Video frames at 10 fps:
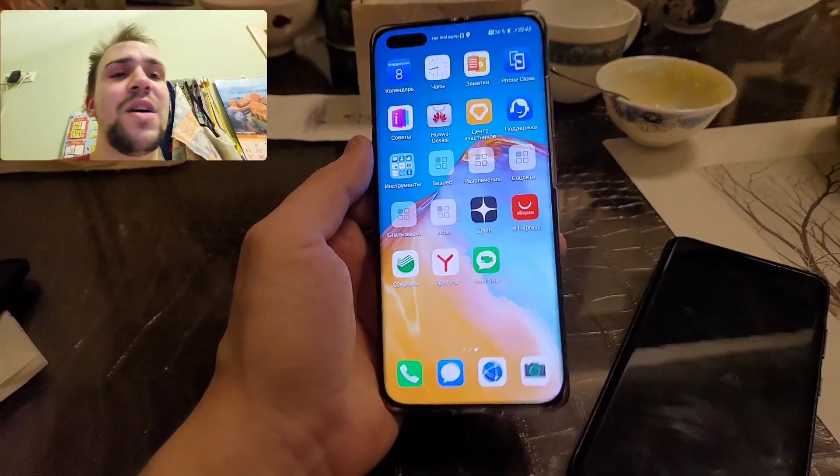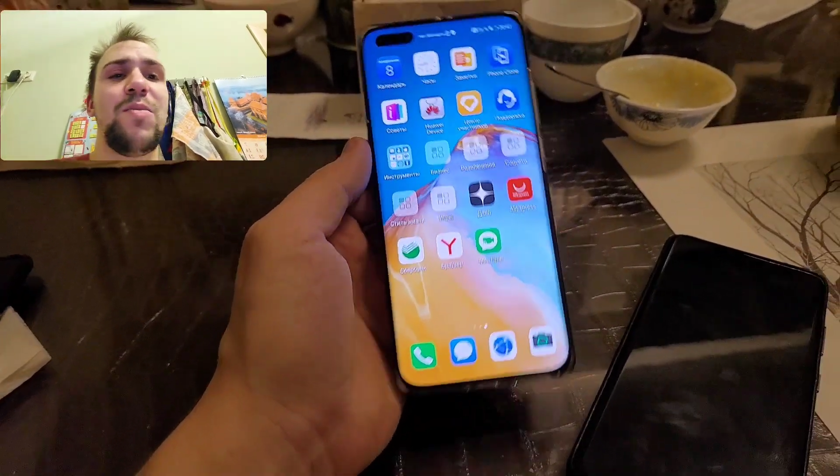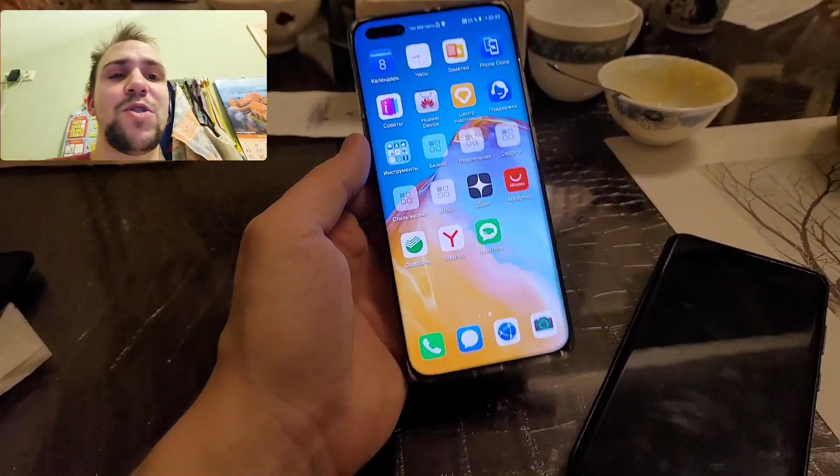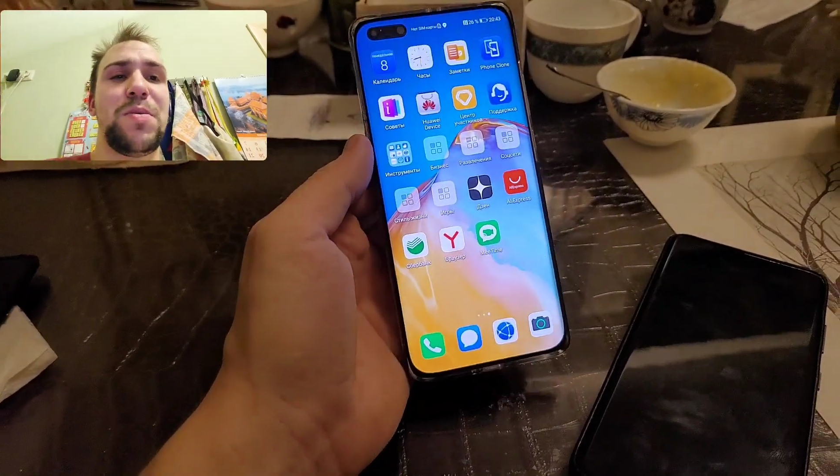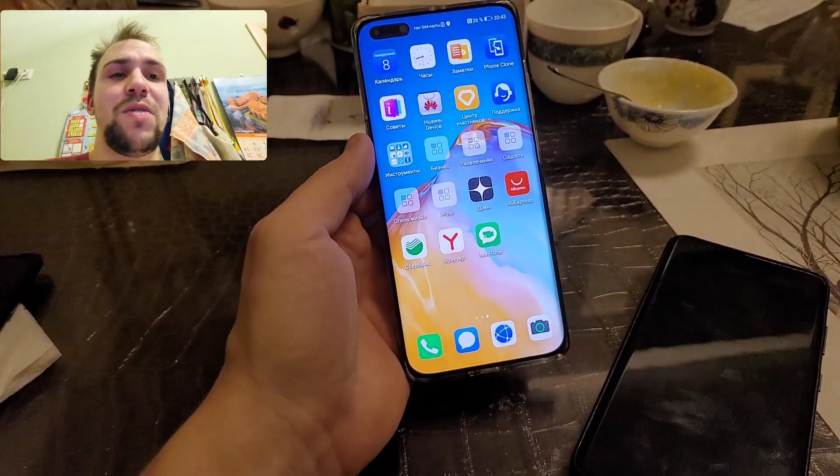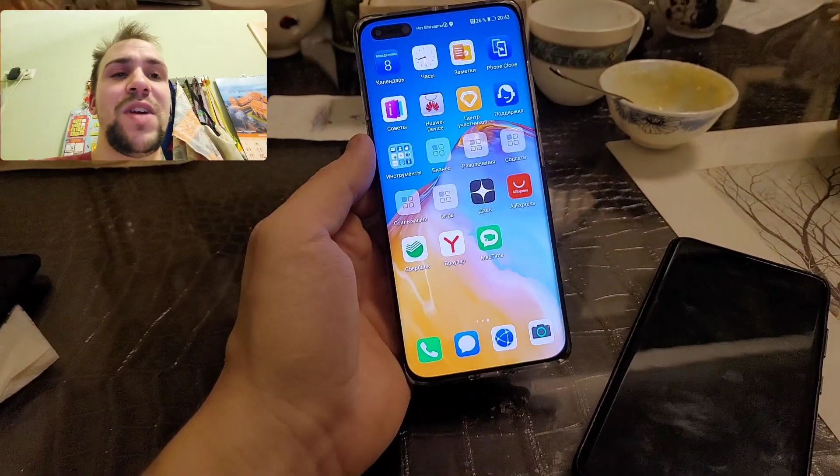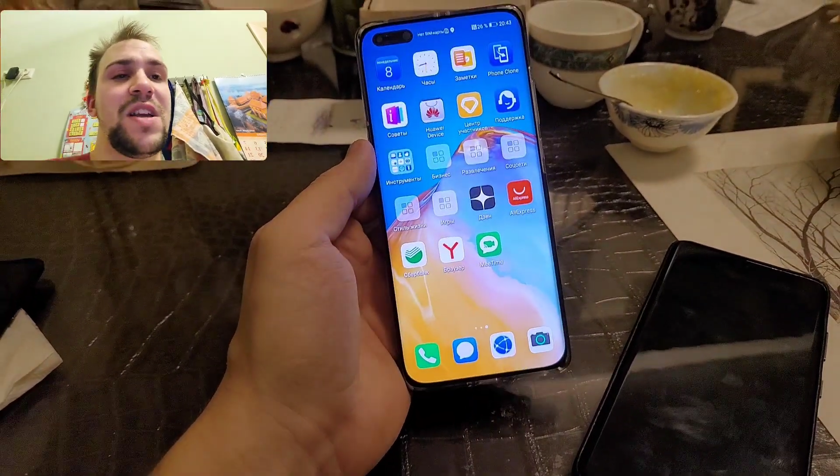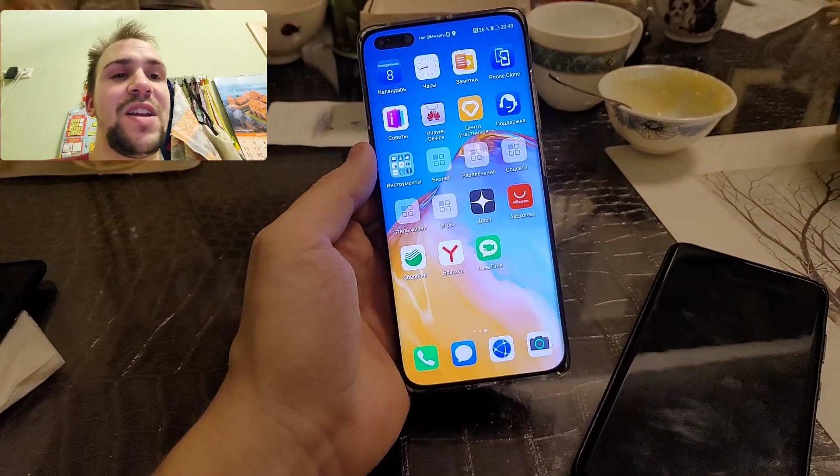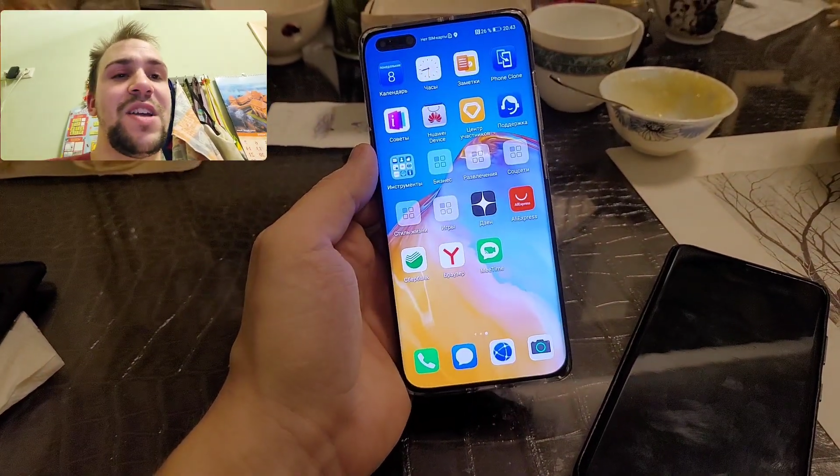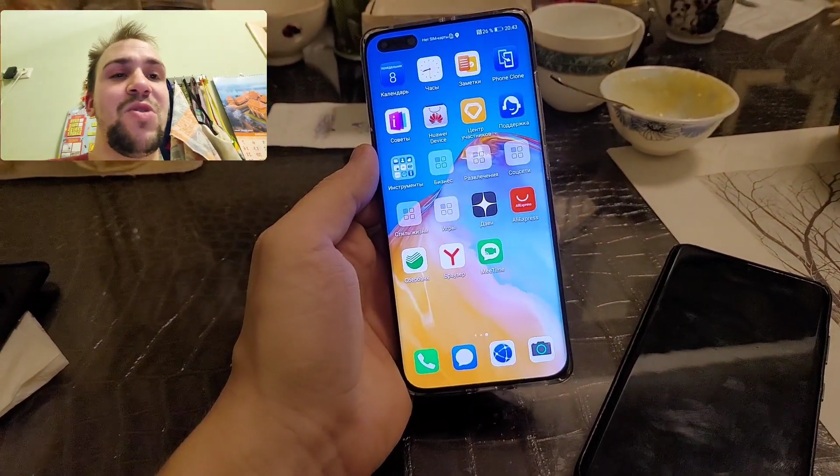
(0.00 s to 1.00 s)
может быть, вы их
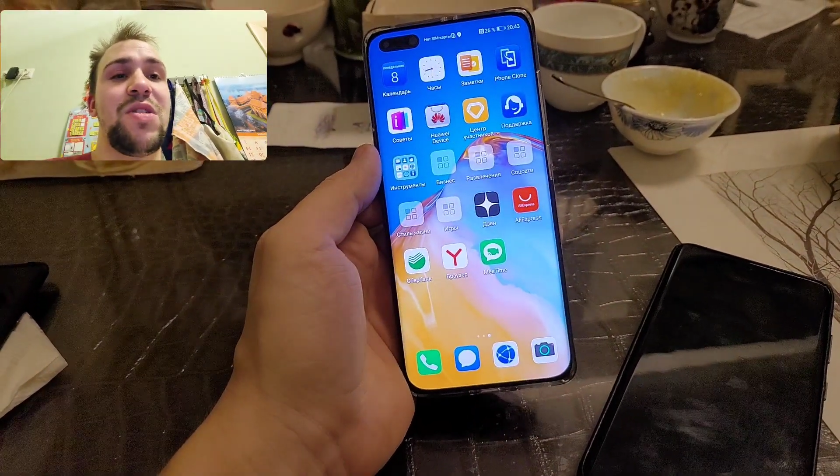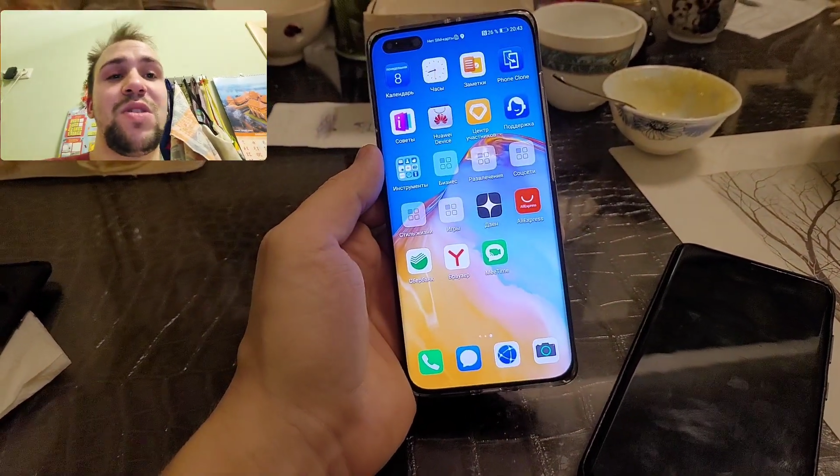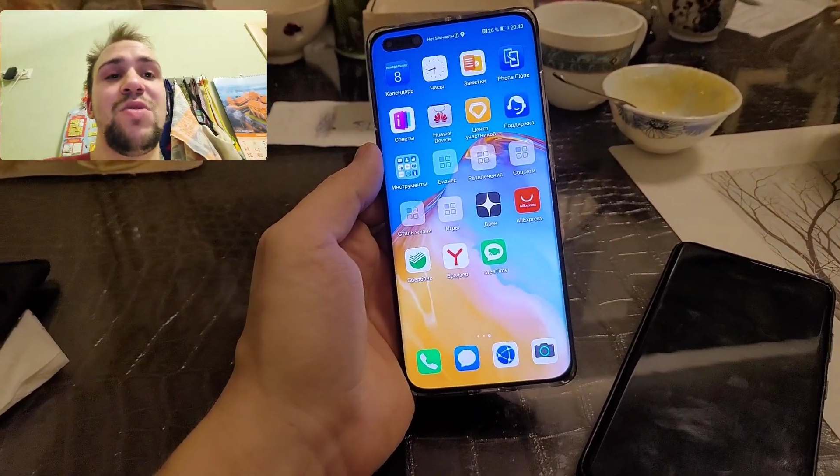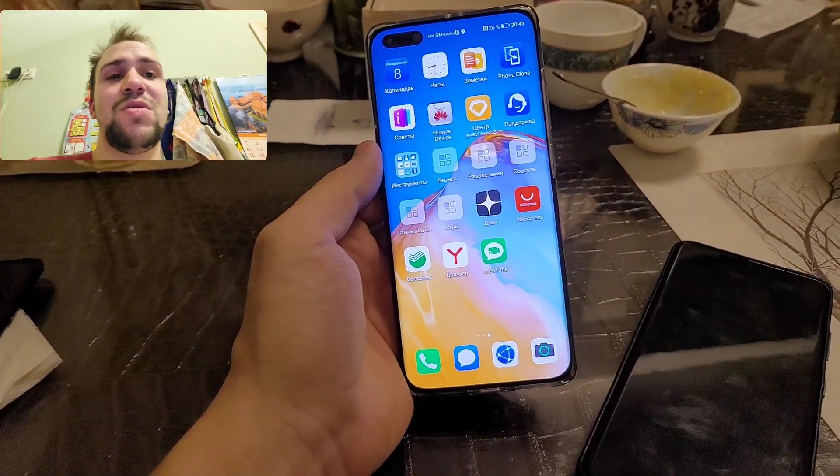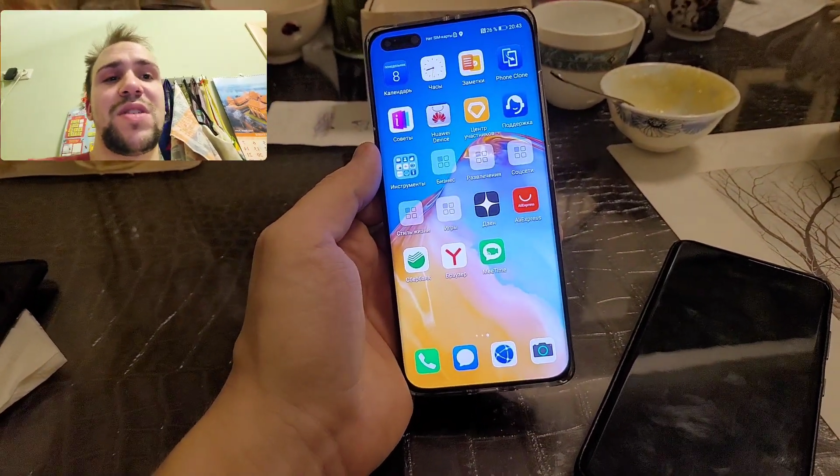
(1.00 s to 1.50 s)
не найдете, но,